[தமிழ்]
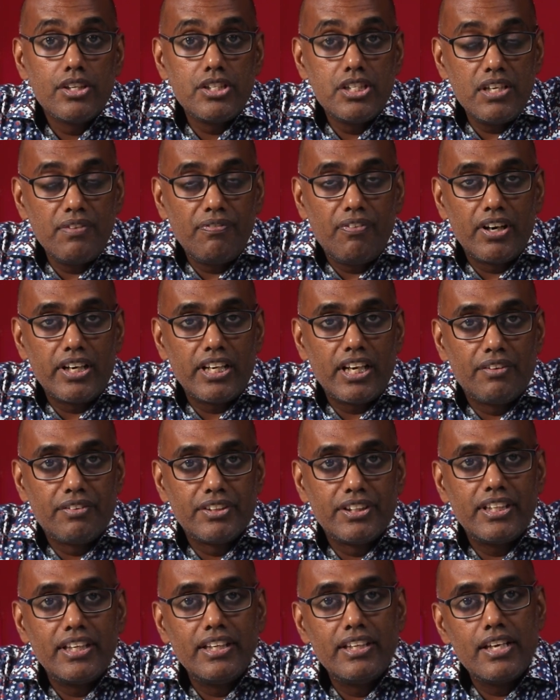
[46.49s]
ஜி ஃபார்ட்டியில்
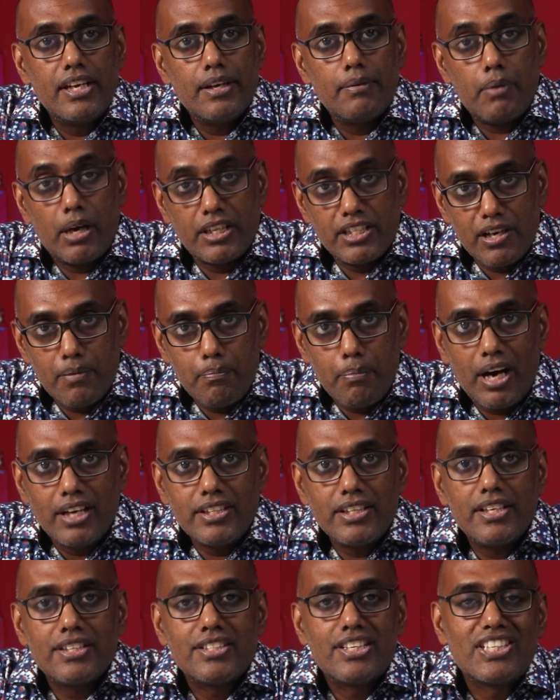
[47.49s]
வந்து அதுக்கு
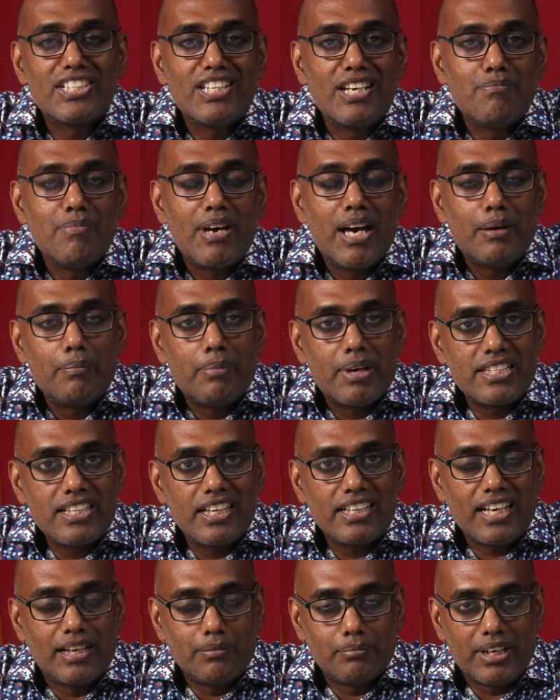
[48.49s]
பாதி சிக்ஸ்டீன் மெகா
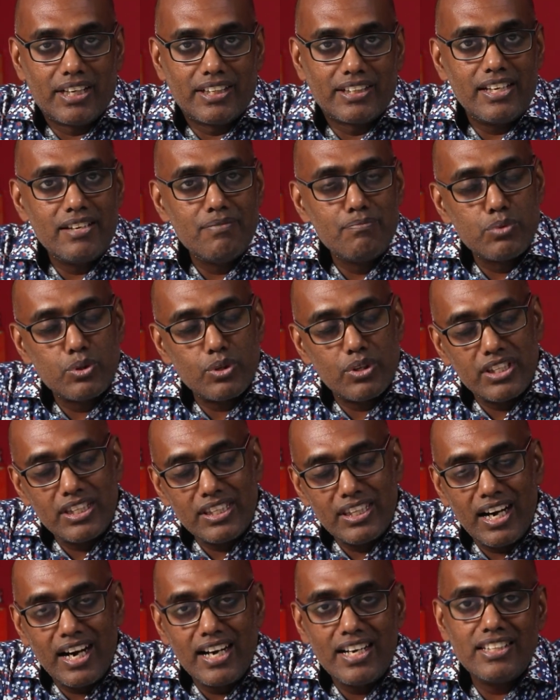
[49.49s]
பிக்சல் கேமரா இருக்குது ஸோ
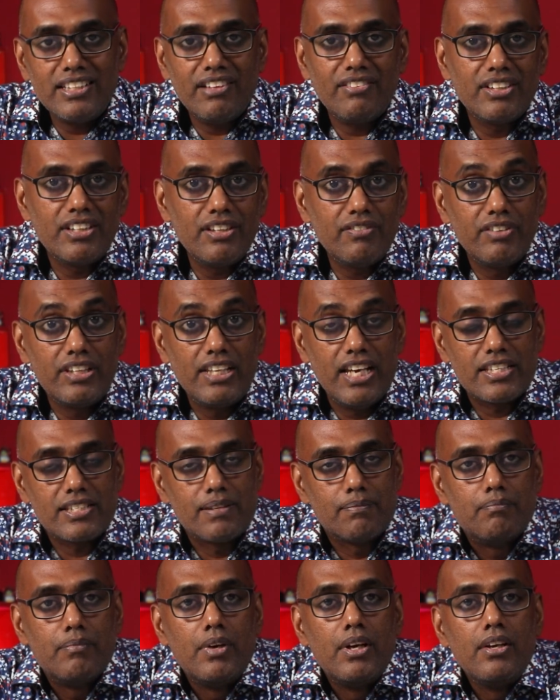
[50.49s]
இந்த ரெண்டு தான் வந்து
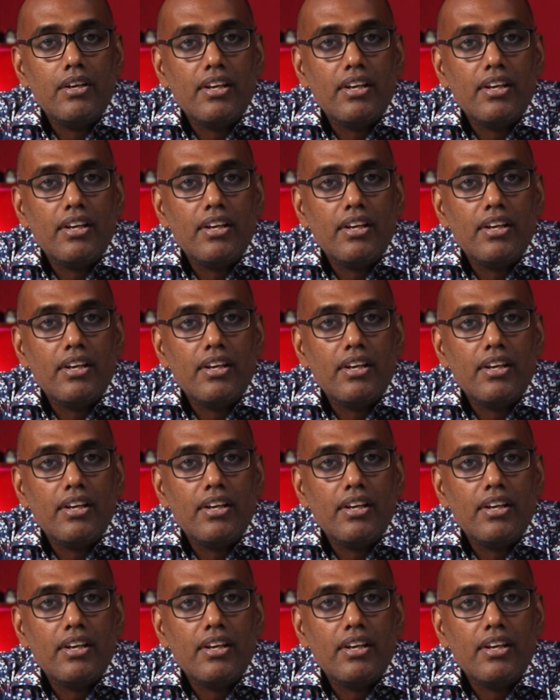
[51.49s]
வித்தியாசம்